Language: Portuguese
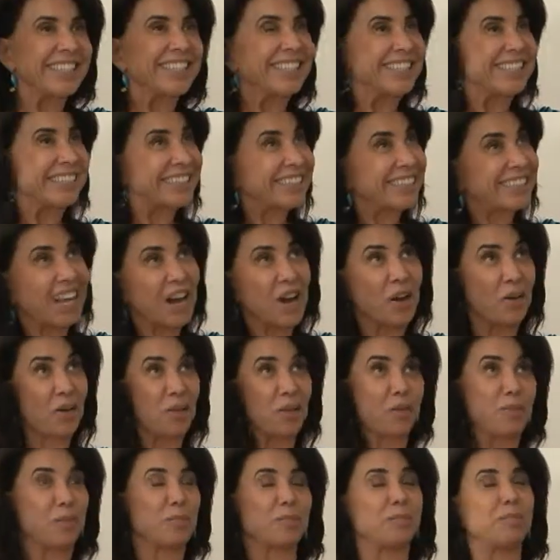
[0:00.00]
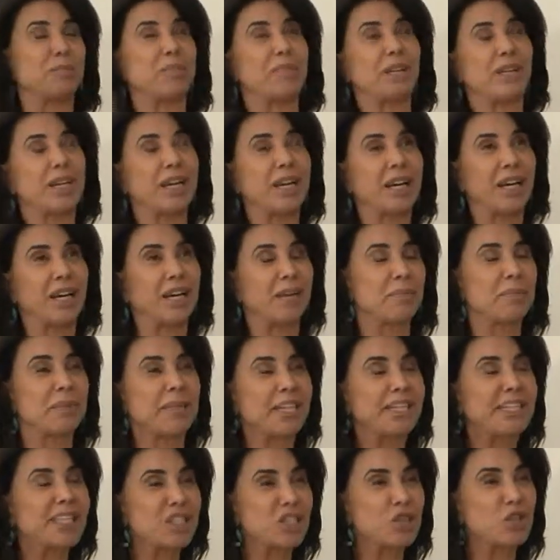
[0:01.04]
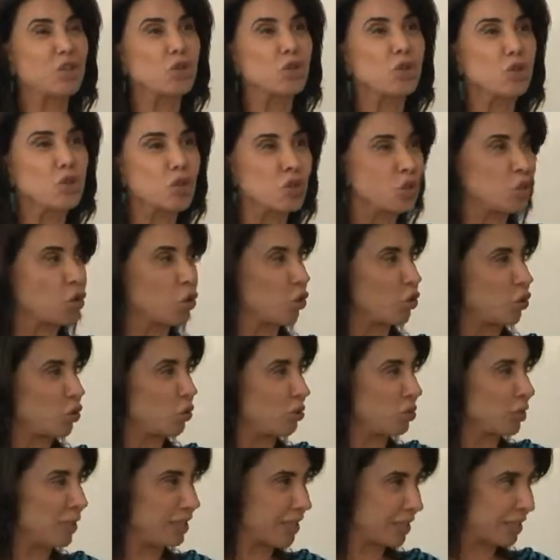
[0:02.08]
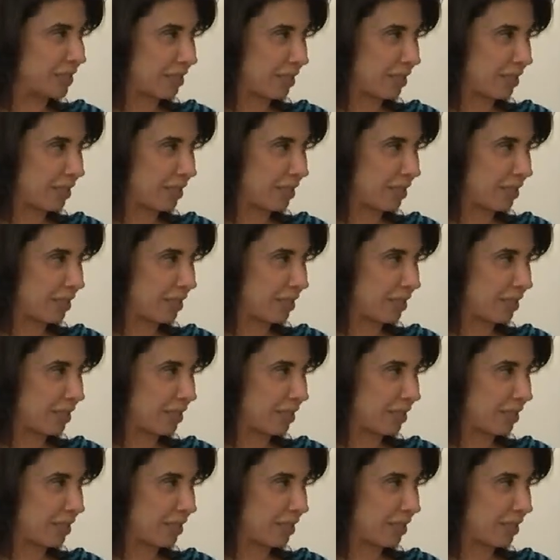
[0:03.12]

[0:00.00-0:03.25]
Então, Berenice, o sono, por